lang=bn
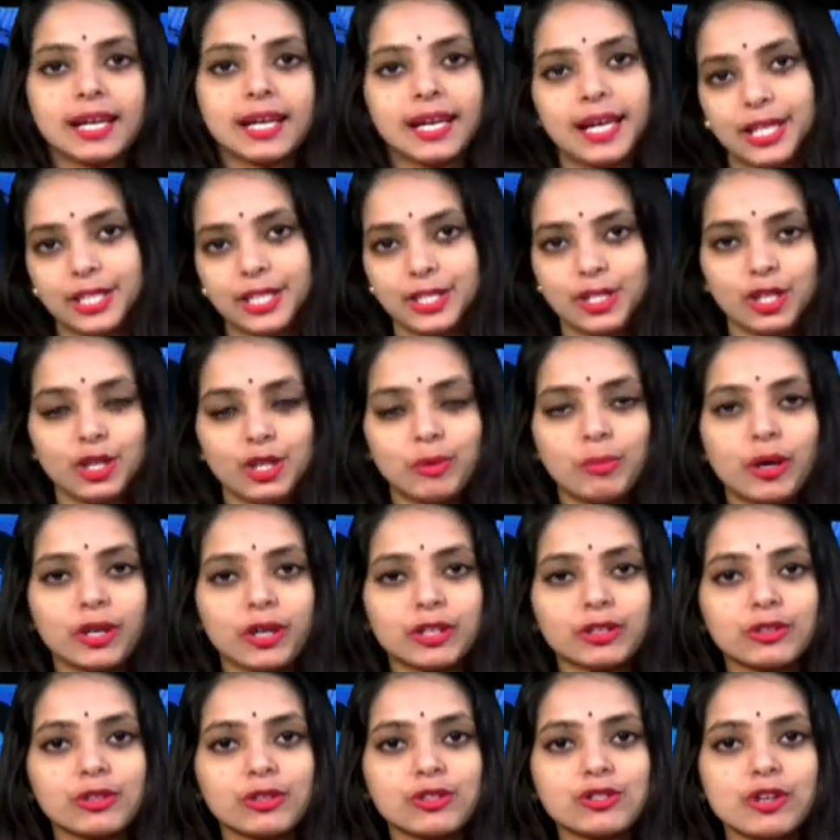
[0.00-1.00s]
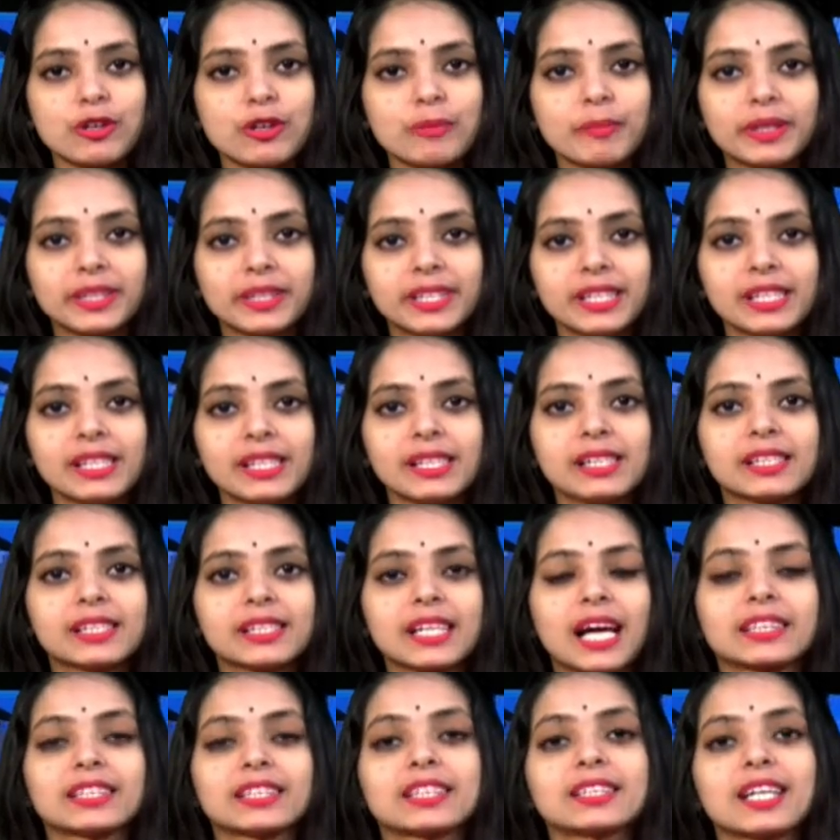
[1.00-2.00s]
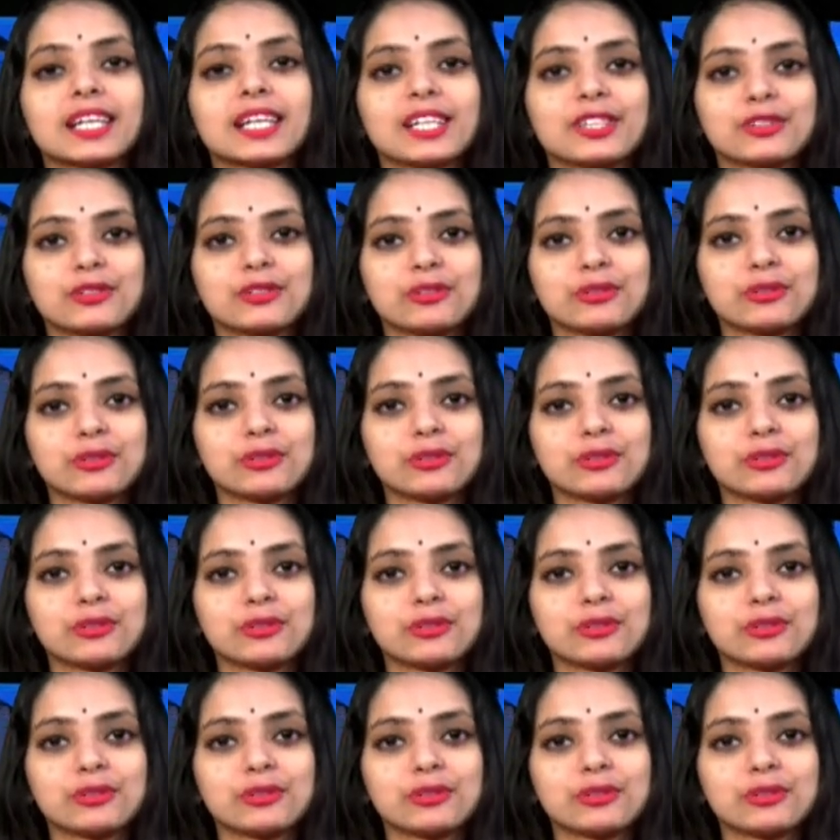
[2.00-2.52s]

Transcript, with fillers: এই ছিল বরেন্দ্র সংবাদে সাথে থাকার জন্য